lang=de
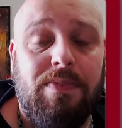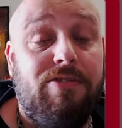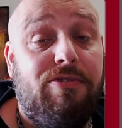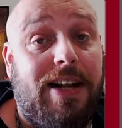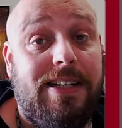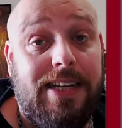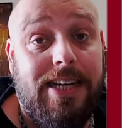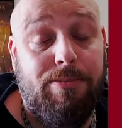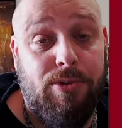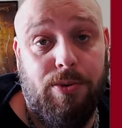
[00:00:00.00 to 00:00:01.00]
Fallen die
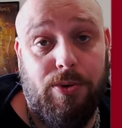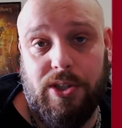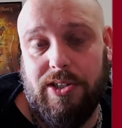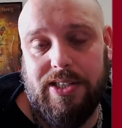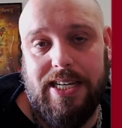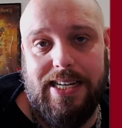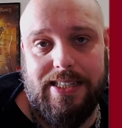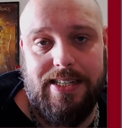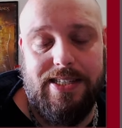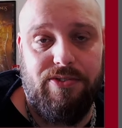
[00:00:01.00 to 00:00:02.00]
Lebenspunkte des
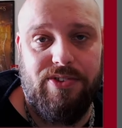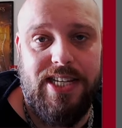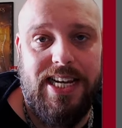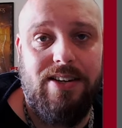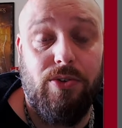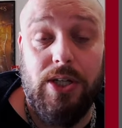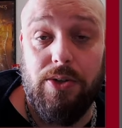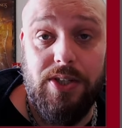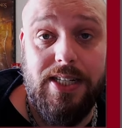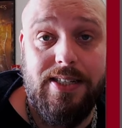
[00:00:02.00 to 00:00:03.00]
Charakters auf 10 oder
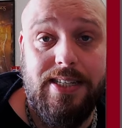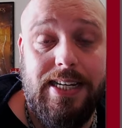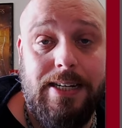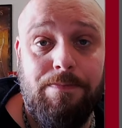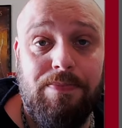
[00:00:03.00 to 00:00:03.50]
unter 10,